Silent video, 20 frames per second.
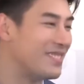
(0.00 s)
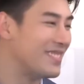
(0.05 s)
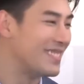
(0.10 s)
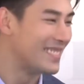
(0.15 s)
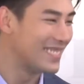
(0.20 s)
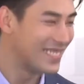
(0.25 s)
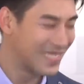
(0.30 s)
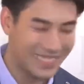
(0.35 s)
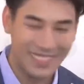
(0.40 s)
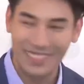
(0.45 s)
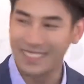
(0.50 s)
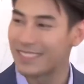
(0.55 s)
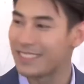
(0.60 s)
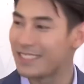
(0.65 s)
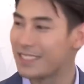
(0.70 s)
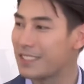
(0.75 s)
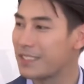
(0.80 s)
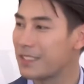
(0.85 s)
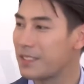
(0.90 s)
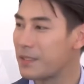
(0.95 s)
เชื่อในแรงศ
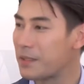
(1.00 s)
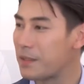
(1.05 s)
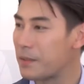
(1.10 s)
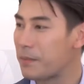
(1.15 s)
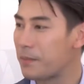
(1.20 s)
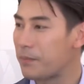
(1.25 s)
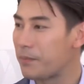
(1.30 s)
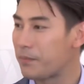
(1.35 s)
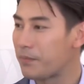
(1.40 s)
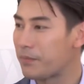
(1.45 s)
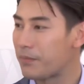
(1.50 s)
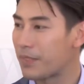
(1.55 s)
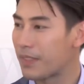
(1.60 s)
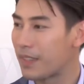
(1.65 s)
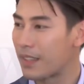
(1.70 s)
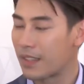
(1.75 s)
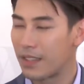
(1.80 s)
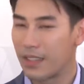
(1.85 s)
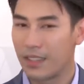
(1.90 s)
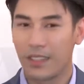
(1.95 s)
รัทธาของพ่อปู่แม่
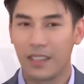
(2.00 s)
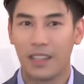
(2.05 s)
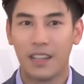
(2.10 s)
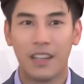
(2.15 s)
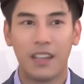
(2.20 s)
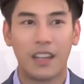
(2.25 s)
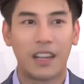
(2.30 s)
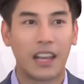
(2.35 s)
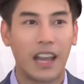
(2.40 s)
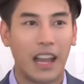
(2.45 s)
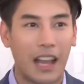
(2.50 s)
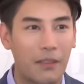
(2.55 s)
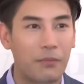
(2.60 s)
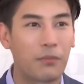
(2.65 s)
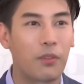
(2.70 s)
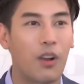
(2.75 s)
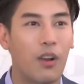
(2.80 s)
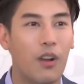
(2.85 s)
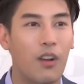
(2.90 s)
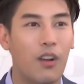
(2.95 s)
ย่าไหมคะครับ
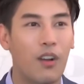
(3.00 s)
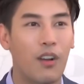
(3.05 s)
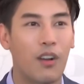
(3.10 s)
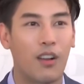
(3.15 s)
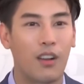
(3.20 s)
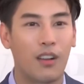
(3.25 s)
ก็ง